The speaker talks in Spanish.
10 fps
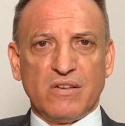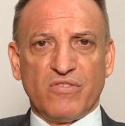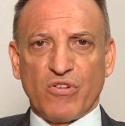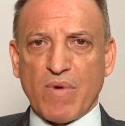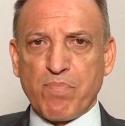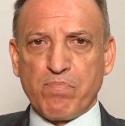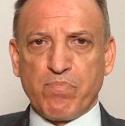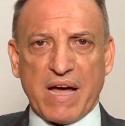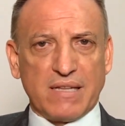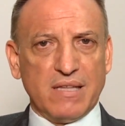forman
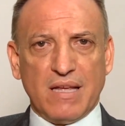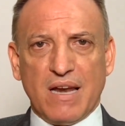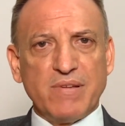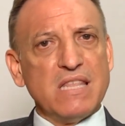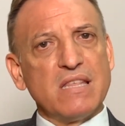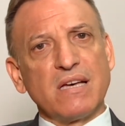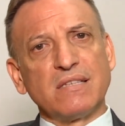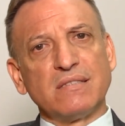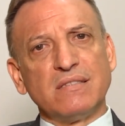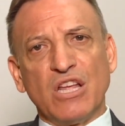parte de la
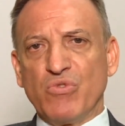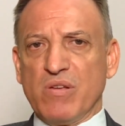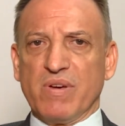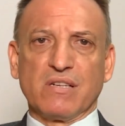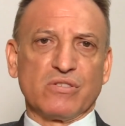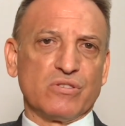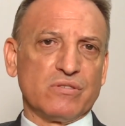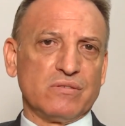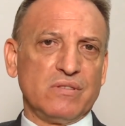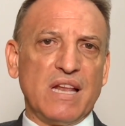vida, del universo,
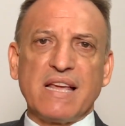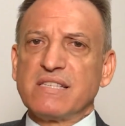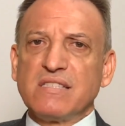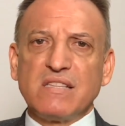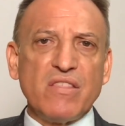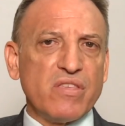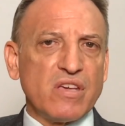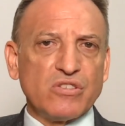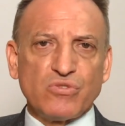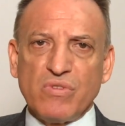de la existencia
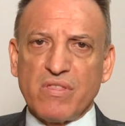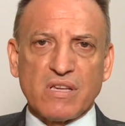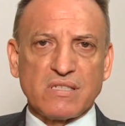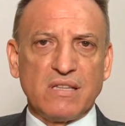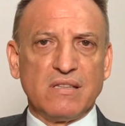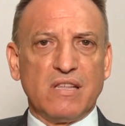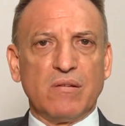en su incesante